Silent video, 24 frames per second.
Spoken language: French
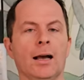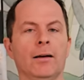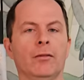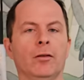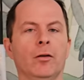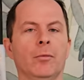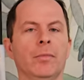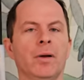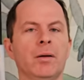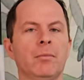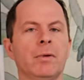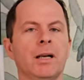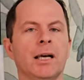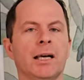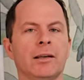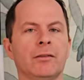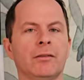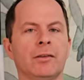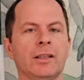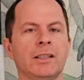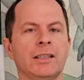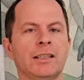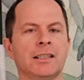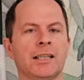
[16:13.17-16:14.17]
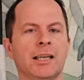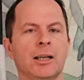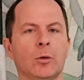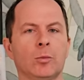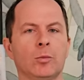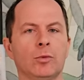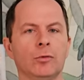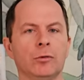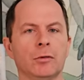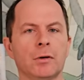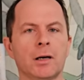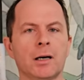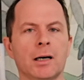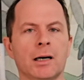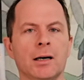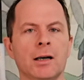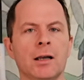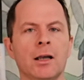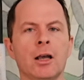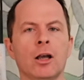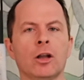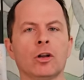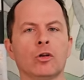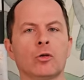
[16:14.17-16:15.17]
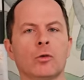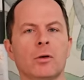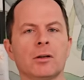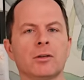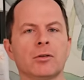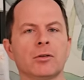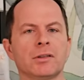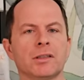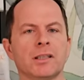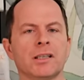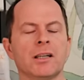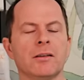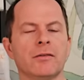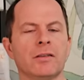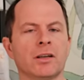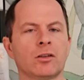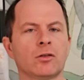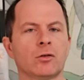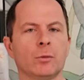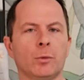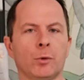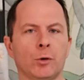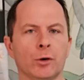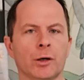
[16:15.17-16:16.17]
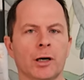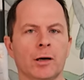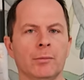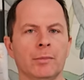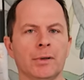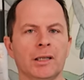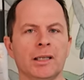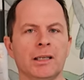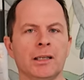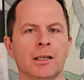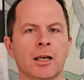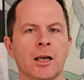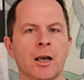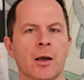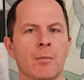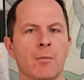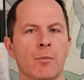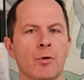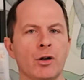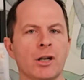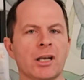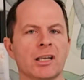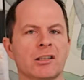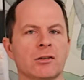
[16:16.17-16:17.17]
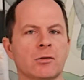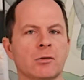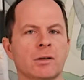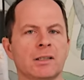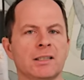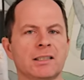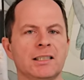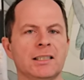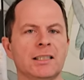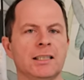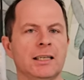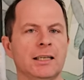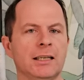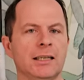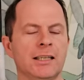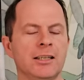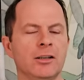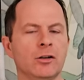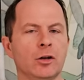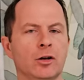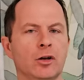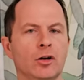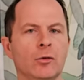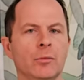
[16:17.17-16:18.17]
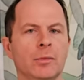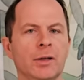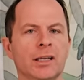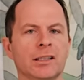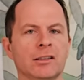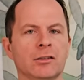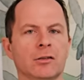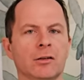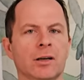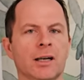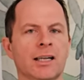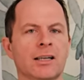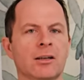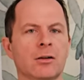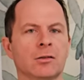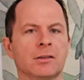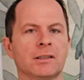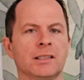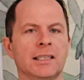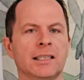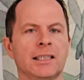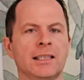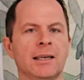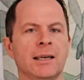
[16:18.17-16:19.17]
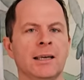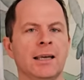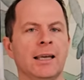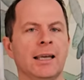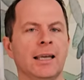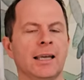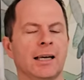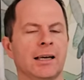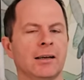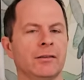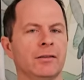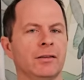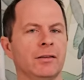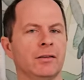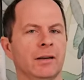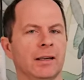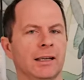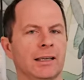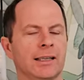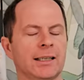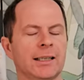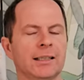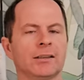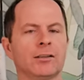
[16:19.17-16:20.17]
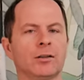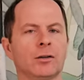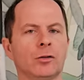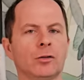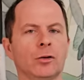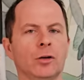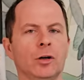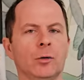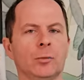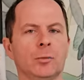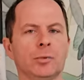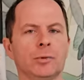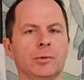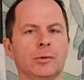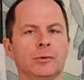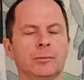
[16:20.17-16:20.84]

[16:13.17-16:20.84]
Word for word: Avant même l'arrivée d'Hitler au pouvoir, trois de ces navires sont programmés, menaçant ainsi les lignes de commerce dans l'Atlantique et ravivent les craintes en Europe.